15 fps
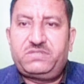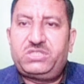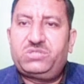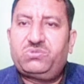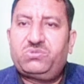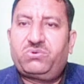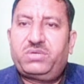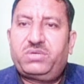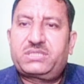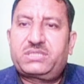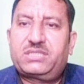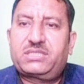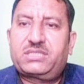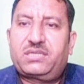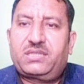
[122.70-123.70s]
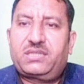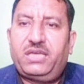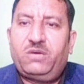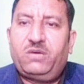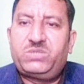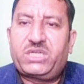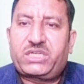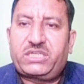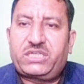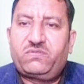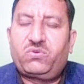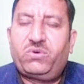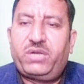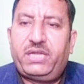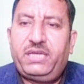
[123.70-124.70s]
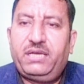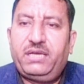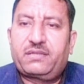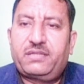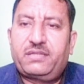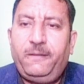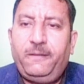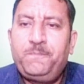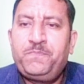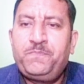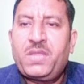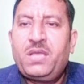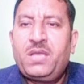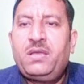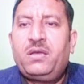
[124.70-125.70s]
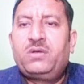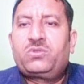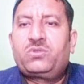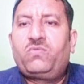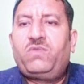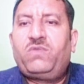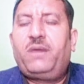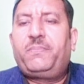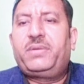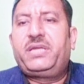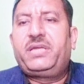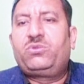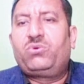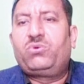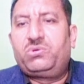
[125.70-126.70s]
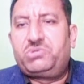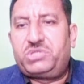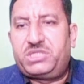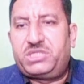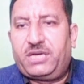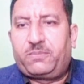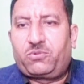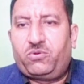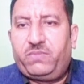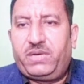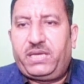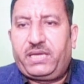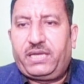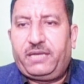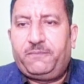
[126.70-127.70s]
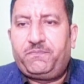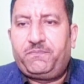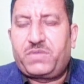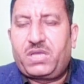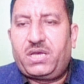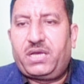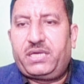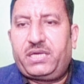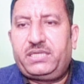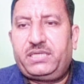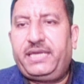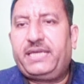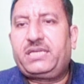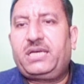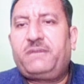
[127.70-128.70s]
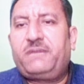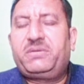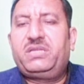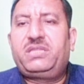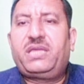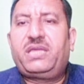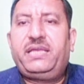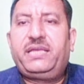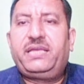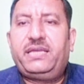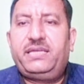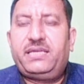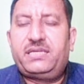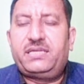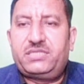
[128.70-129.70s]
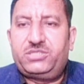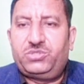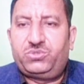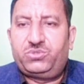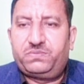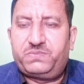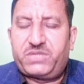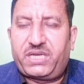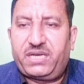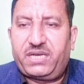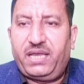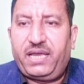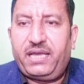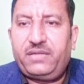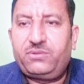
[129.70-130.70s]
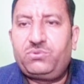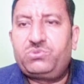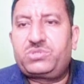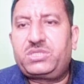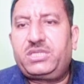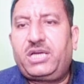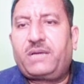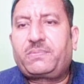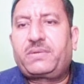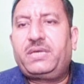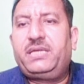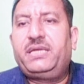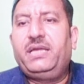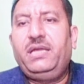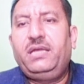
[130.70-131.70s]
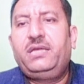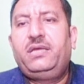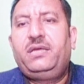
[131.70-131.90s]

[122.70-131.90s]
चीज़ों को डिस्कस करते हैं ऑब्जेक्टिव को नहीं करते तो वहाँ पे ये दोनों चीज़ें आपको मिलेंगी एक आपकी तैयारी के लिए ये यूट्यूब चैनल है दूसरी आपके लिए